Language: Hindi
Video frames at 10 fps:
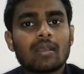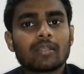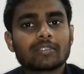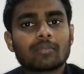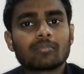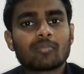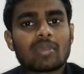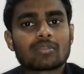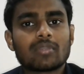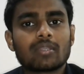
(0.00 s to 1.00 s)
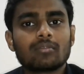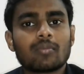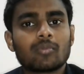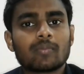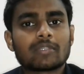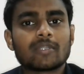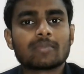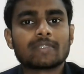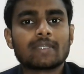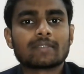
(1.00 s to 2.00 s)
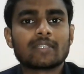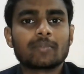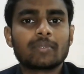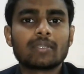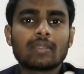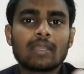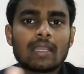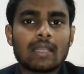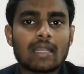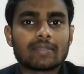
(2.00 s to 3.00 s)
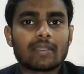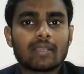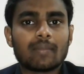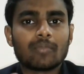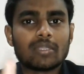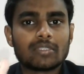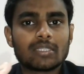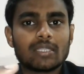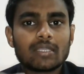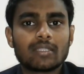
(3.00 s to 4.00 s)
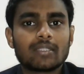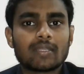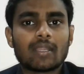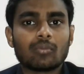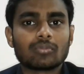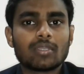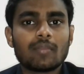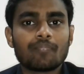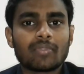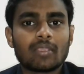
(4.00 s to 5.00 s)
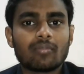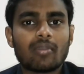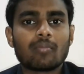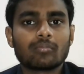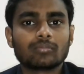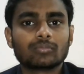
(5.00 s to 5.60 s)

एग्जाम में पास हो जाएंगे तो आपके पास ट्रिपल सी का सर्टिफिकेट आ जाएगा मैं नीचे लिंक दे दे रहा हूँ उसकी कि फॉर्म